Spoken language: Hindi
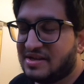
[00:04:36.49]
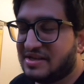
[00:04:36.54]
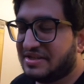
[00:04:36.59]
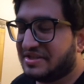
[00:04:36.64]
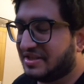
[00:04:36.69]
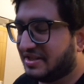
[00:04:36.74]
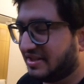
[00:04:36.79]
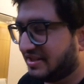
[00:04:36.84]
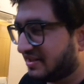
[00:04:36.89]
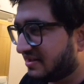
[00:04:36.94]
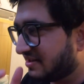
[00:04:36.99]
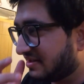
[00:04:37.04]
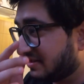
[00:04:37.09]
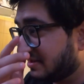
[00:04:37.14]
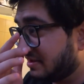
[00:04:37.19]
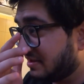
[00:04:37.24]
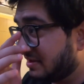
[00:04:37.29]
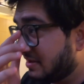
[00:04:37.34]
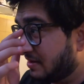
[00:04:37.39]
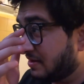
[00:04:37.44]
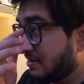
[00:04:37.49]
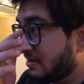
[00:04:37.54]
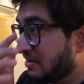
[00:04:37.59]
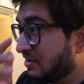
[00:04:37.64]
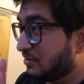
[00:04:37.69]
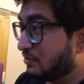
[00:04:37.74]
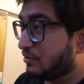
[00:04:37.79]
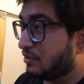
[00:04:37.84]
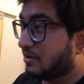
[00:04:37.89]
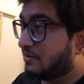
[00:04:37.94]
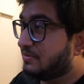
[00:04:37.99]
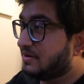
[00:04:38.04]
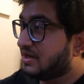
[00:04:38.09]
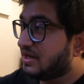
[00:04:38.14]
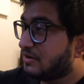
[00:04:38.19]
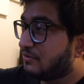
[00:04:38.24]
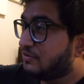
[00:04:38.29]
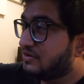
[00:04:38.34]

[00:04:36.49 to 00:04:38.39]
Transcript: इसीलिए तो अभी का